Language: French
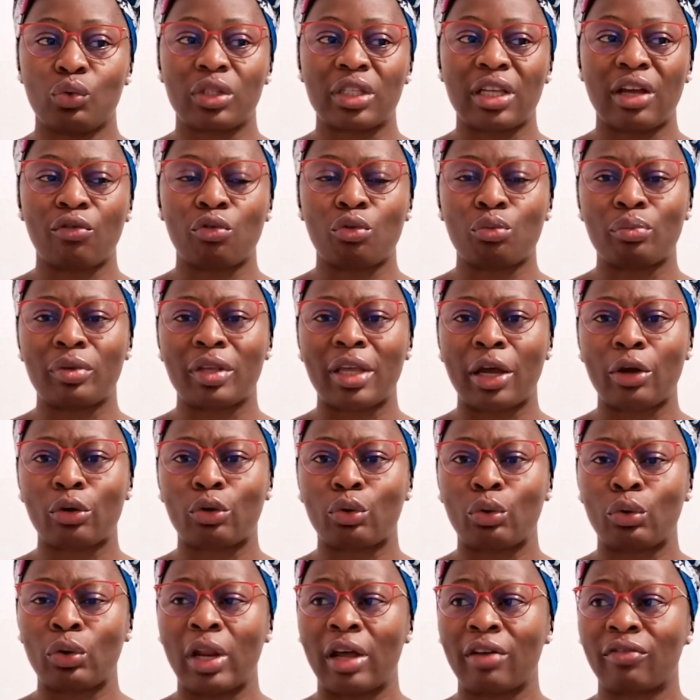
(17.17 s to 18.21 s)
Nous savons bien
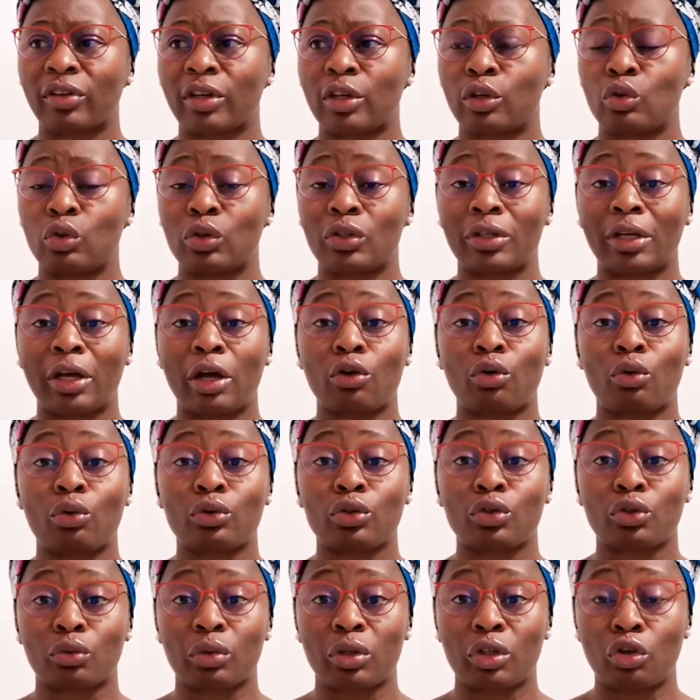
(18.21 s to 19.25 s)
que l'Afrique ne sera
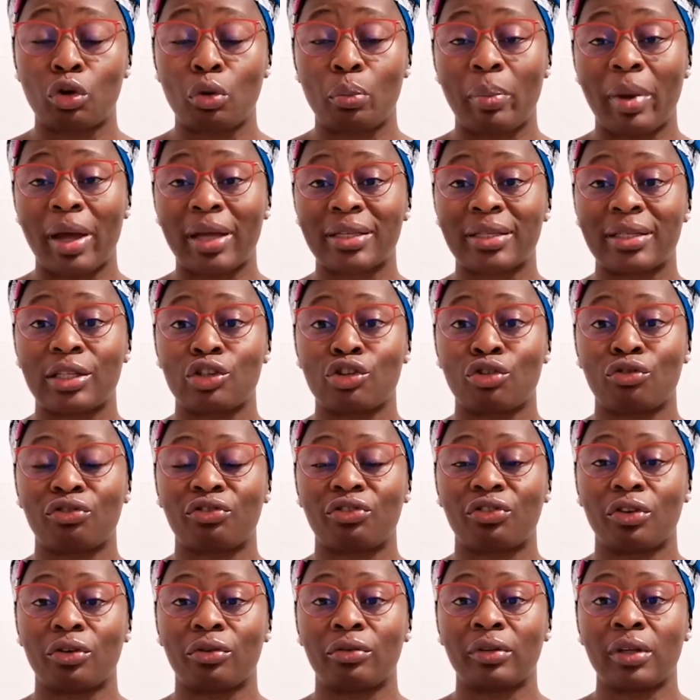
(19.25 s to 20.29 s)
construite que par ses
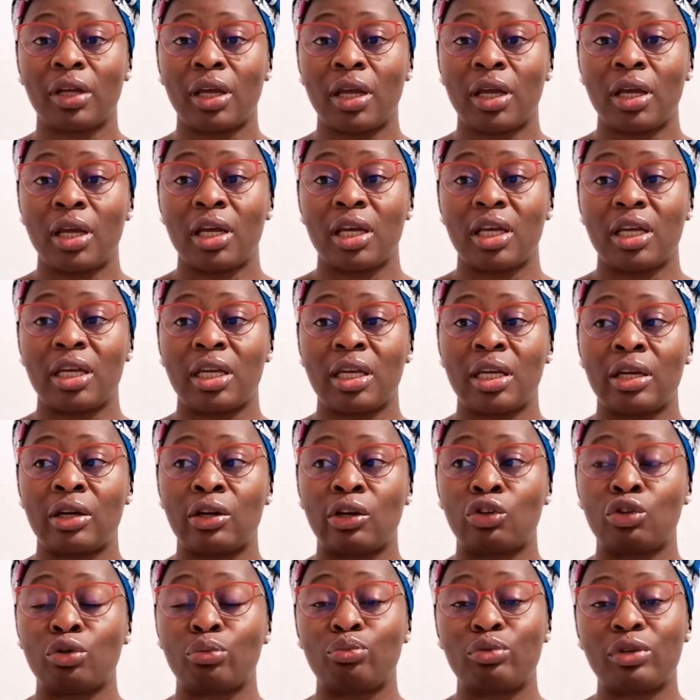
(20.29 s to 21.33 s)
enfants.
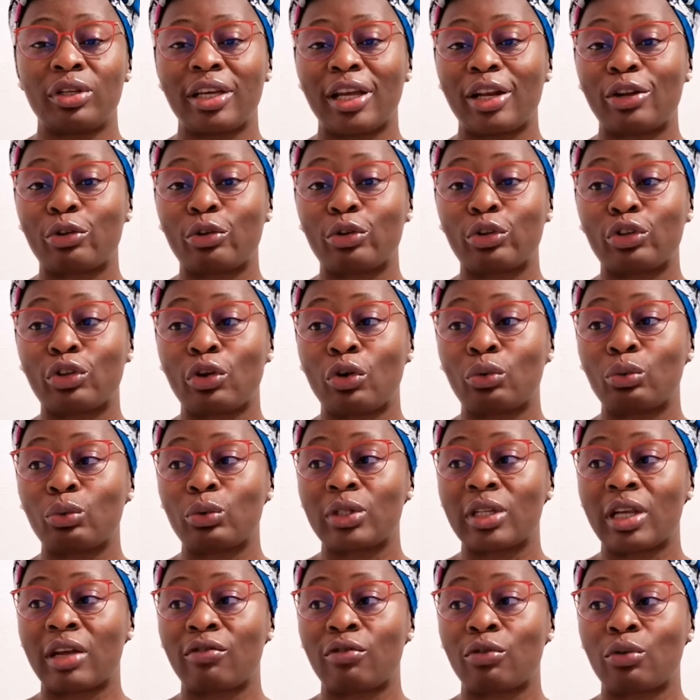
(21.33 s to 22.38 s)
Et euh, depuis quelque temps,
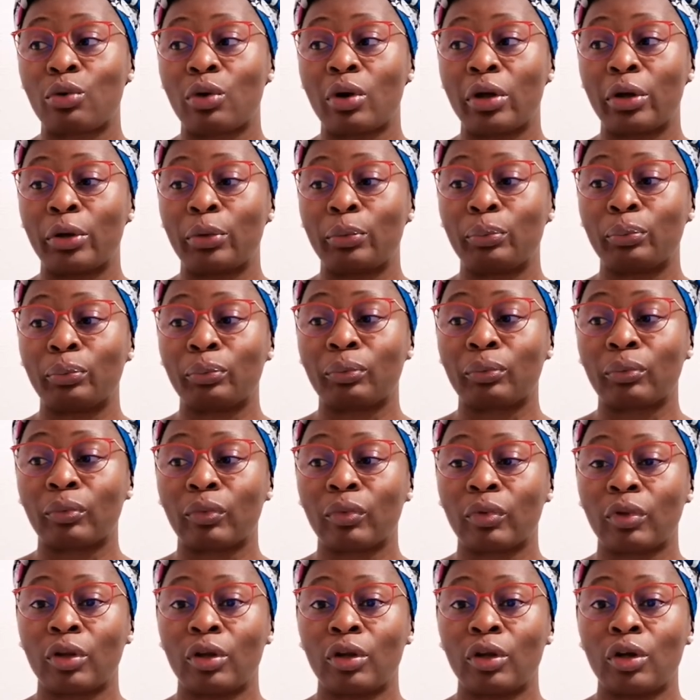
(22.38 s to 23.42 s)
nous avons euh,
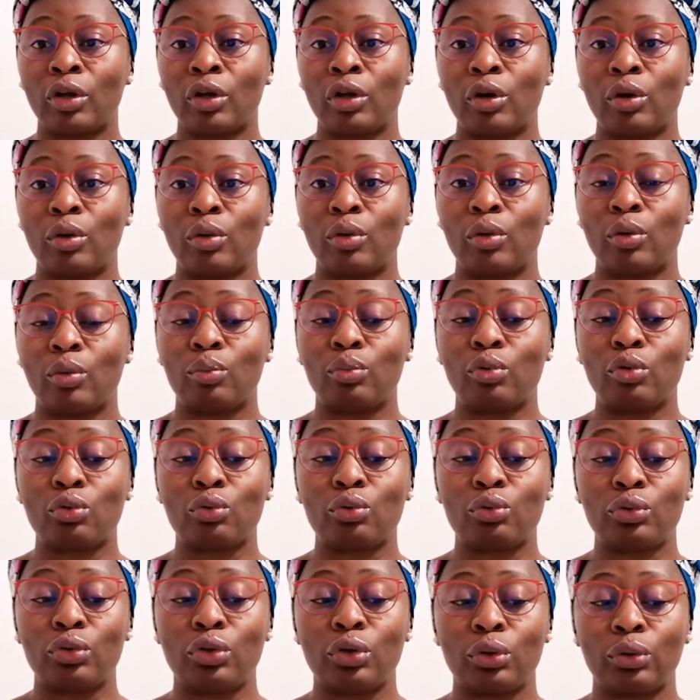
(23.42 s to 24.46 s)

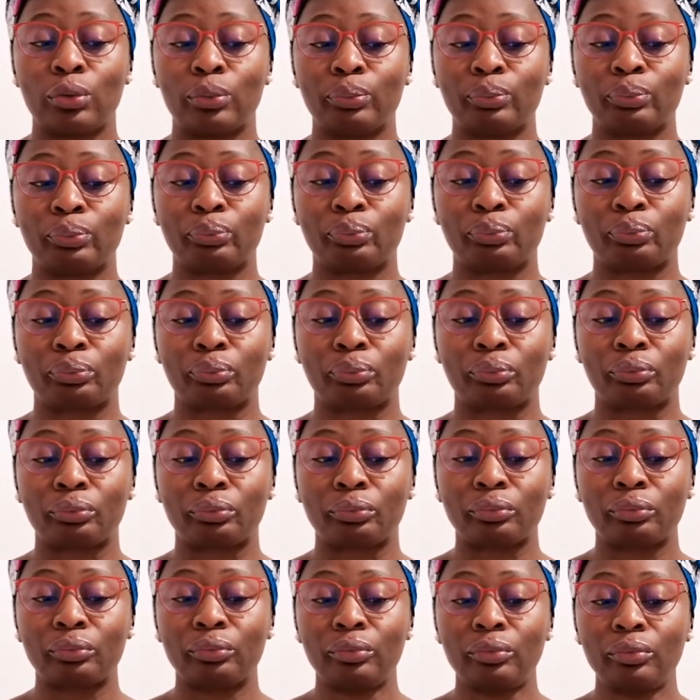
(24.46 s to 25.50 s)
beaucoup de,
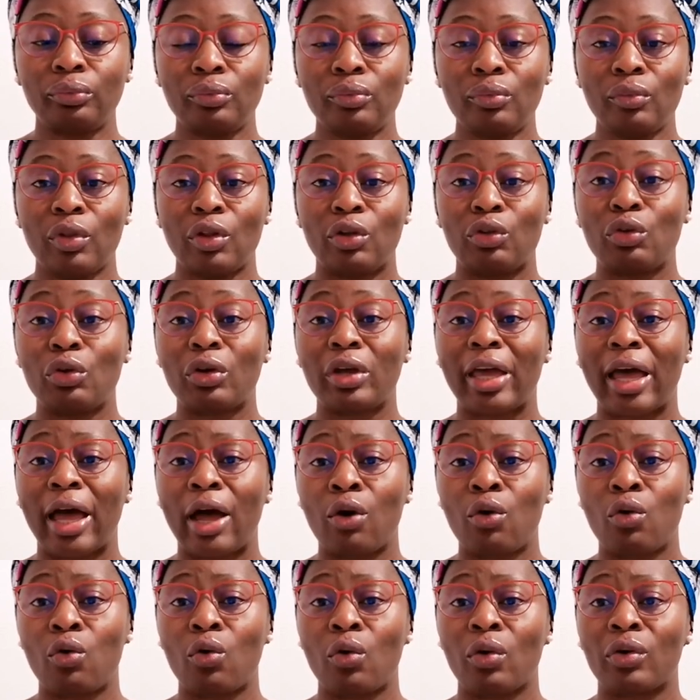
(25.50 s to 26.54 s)
de
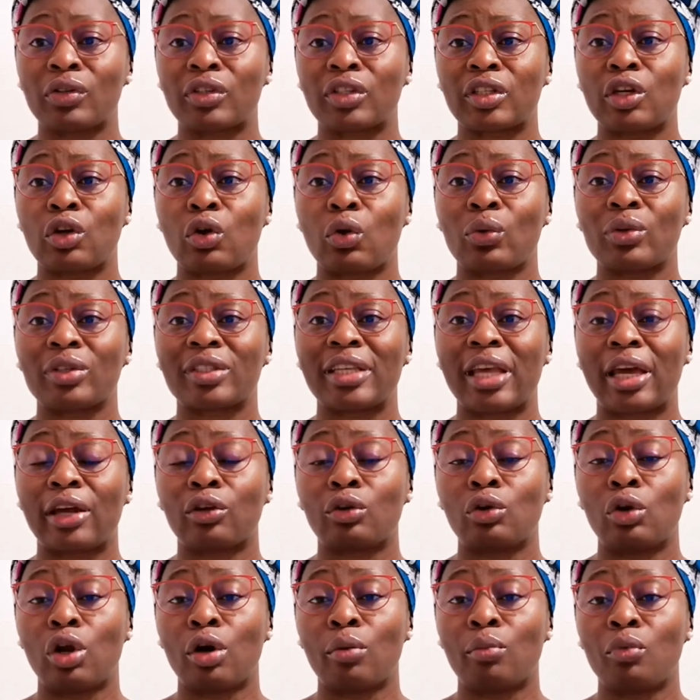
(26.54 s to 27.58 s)
chaos en ce qui
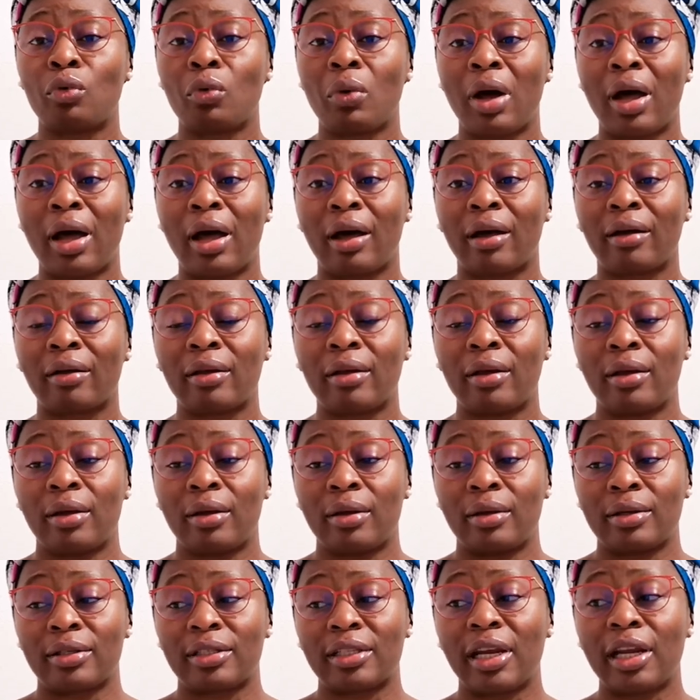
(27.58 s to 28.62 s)
concerne l'homme noir.
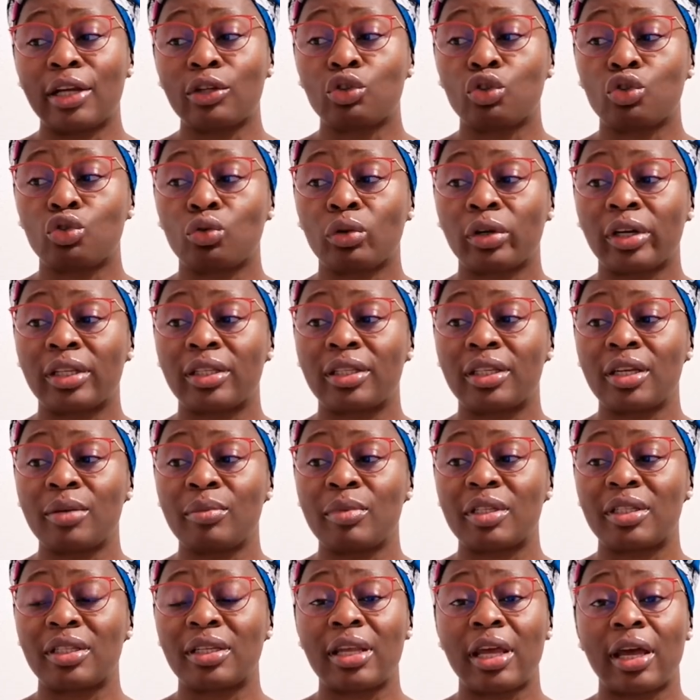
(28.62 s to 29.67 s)
Ça l'a toujours été,
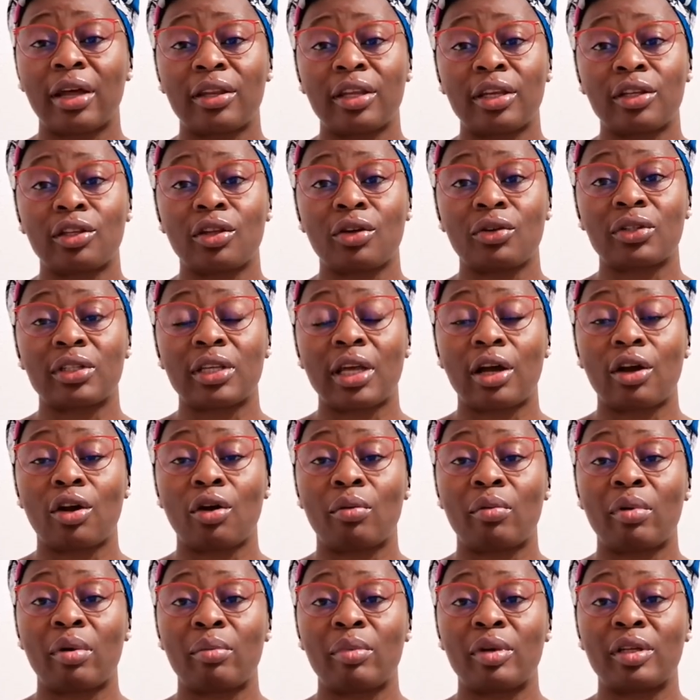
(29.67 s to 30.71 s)
mais ces derniers temps, ça a
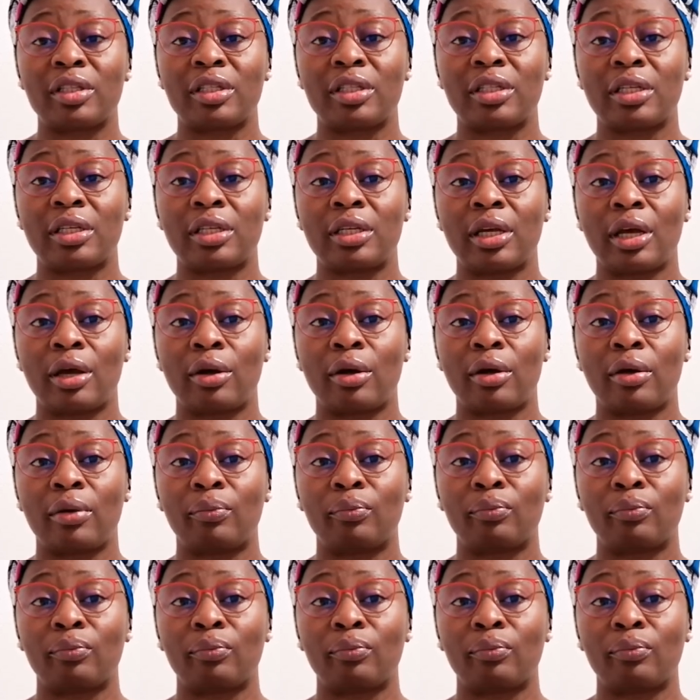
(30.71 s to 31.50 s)
quand même été